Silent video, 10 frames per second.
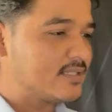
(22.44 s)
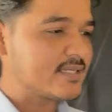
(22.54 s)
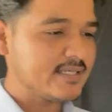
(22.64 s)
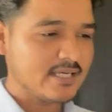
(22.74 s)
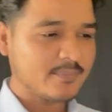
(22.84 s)

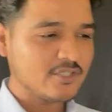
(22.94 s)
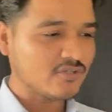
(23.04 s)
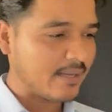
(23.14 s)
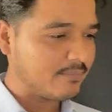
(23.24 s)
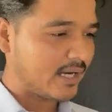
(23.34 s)
जैसे ये मैंने जो
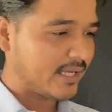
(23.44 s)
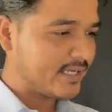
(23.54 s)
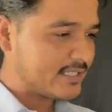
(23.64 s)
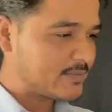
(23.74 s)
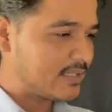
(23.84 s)
ऐप बनाई
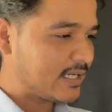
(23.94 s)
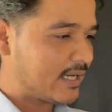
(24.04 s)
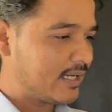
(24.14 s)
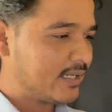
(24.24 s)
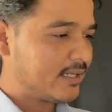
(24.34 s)
इसमें क्या
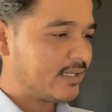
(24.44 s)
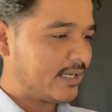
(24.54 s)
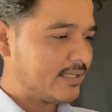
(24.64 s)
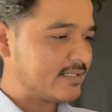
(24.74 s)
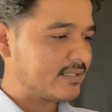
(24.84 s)
है
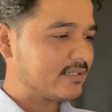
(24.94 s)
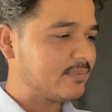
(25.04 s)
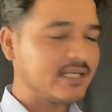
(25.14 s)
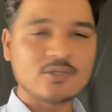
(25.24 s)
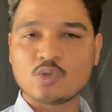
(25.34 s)
इन जनरल
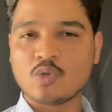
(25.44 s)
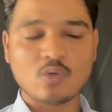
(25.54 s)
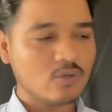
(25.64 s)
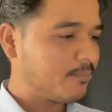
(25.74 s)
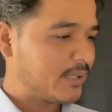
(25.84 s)
मैंने दो
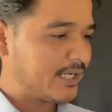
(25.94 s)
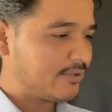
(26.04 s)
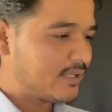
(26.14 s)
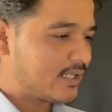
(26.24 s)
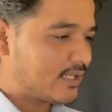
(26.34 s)

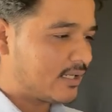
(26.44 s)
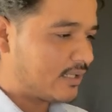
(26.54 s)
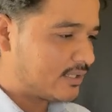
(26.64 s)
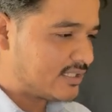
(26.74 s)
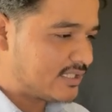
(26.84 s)

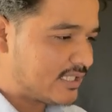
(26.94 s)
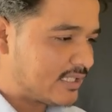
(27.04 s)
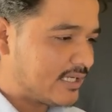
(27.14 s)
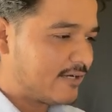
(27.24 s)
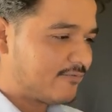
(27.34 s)
पर्टिकुलर चीजें
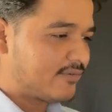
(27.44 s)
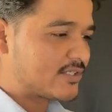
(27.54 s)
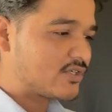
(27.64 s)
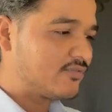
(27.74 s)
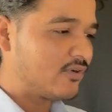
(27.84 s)
की है
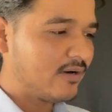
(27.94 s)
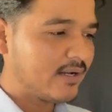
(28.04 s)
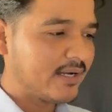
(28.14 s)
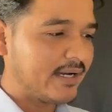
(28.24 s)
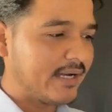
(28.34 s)
फर्स्ट ऑफ ऑल
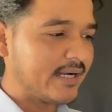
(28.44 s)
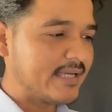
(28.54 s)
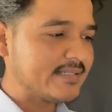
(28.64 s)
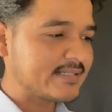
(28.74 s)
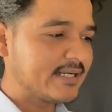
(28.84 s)

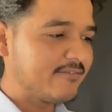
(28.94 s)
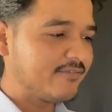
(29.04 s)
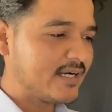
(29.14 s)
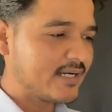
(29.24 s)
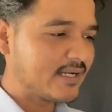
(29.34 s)
इंडाइसिस का
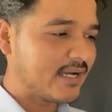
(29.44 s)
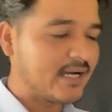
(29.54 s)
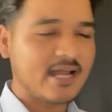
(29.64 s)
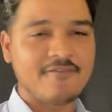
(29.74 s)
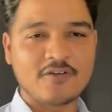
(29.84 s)
डिफरेंट
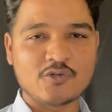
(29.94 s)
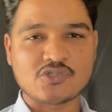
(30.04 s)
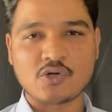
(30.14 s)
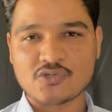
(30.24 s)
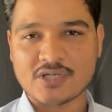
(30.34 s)
एंड एफ
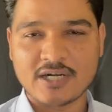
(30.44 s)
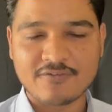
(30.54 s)
स्टॉक्स का